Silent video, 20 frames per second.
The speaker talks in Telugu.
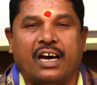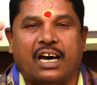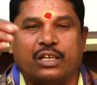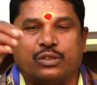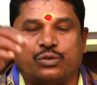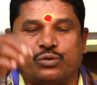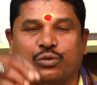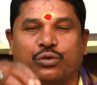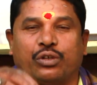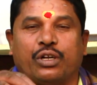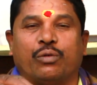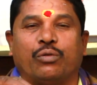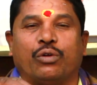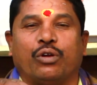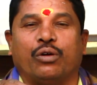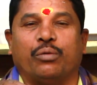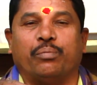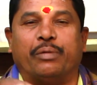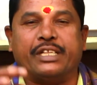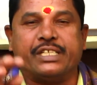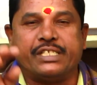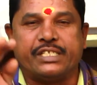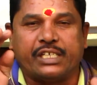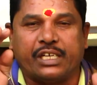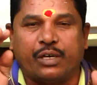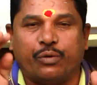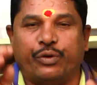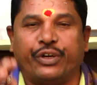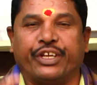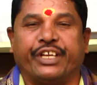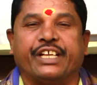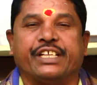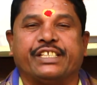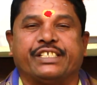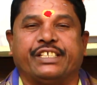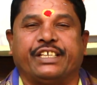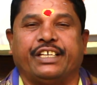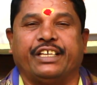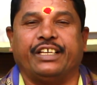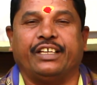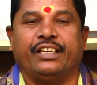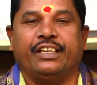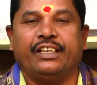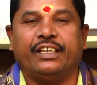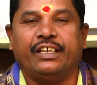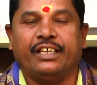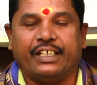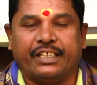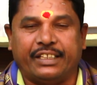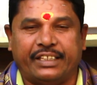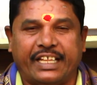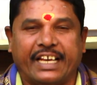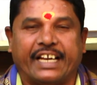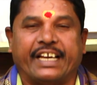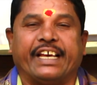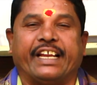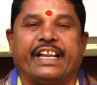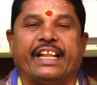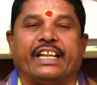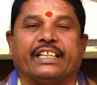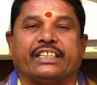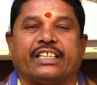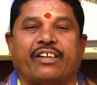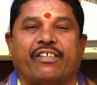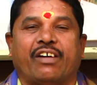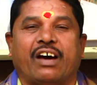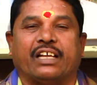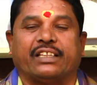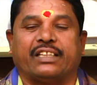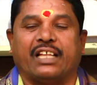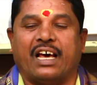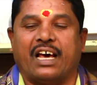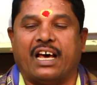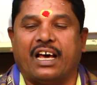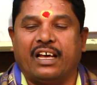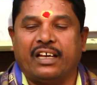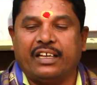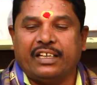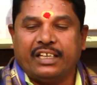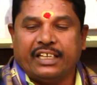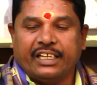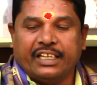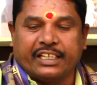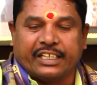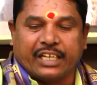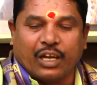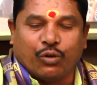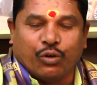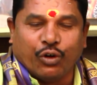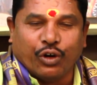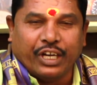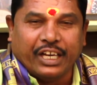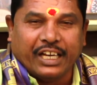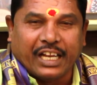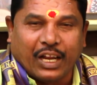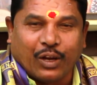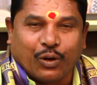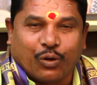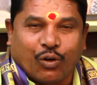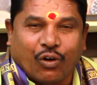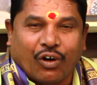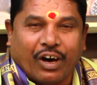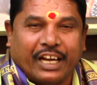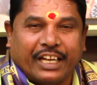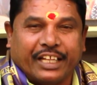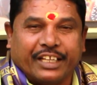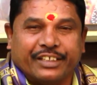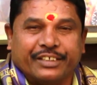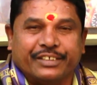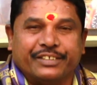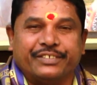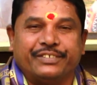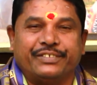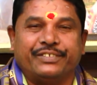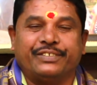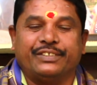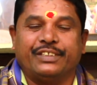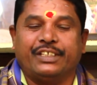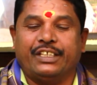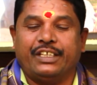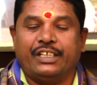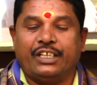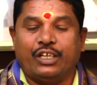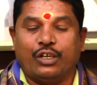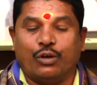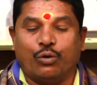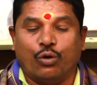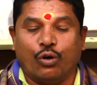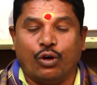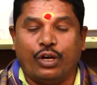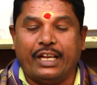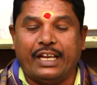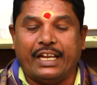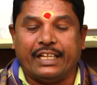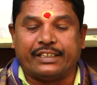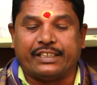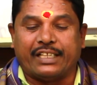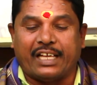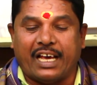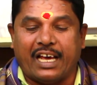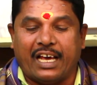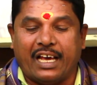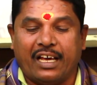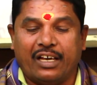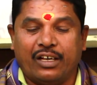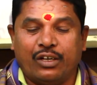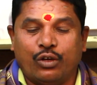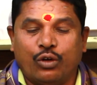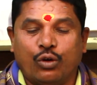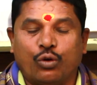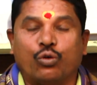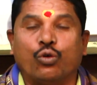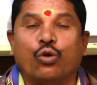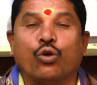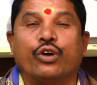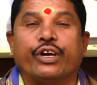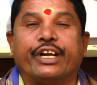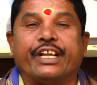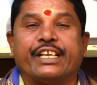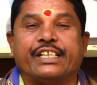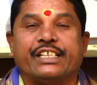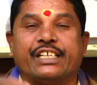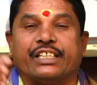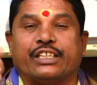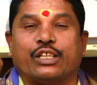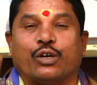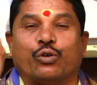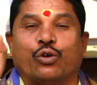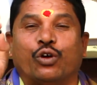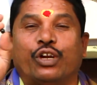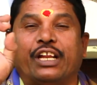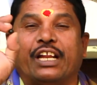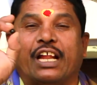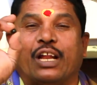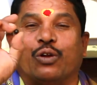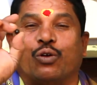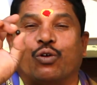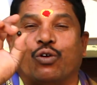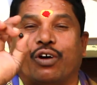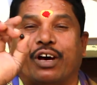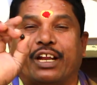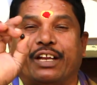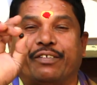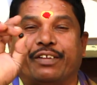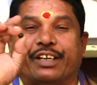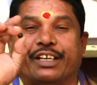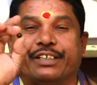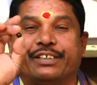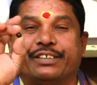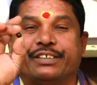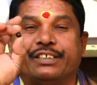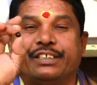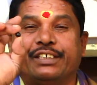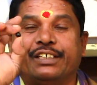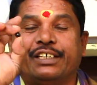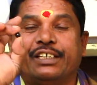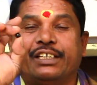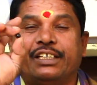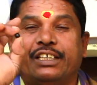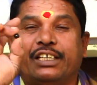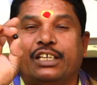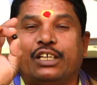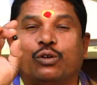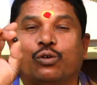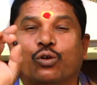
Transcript: ఆ చూర్ణంలో మంచిగా ఉడికిచ్చి దగ్గరైన తర్వాత ఇంత గోళీలు అల్లుకోవాలి గోళీలు ఎంత కూగుడి గింజంత గోళీలు అల్లుకోవాలి ఈ